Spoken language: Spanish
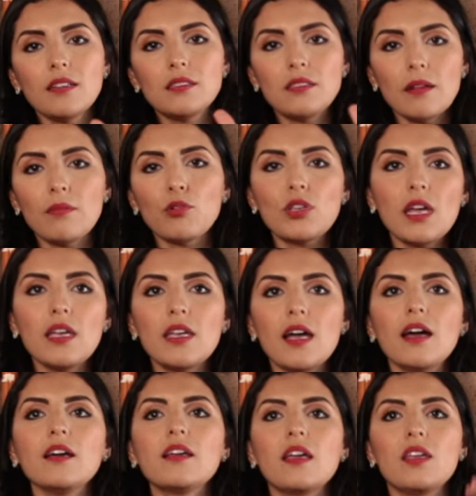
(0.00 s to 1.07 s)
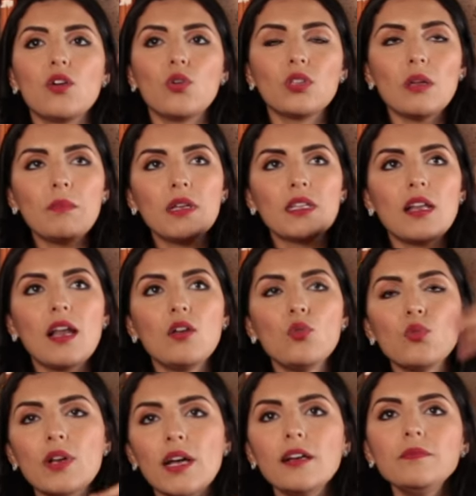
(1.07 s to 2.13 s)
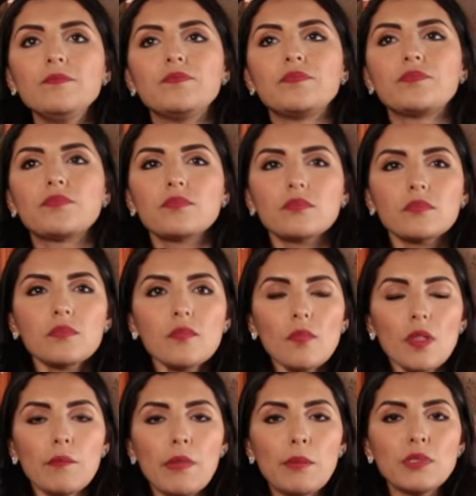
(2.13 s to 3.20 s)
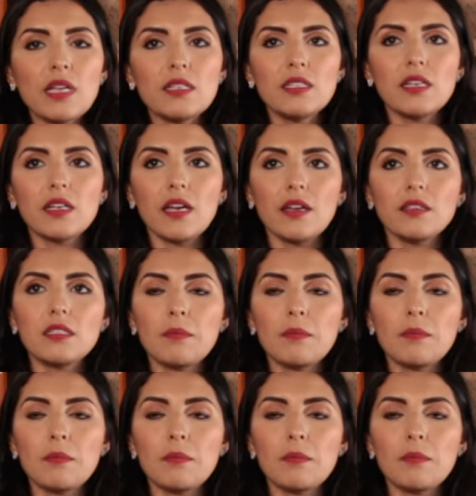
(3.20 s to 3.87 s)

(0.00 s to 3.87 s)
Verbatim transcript: esta botella, que llegó también de la luna, vamos a decir que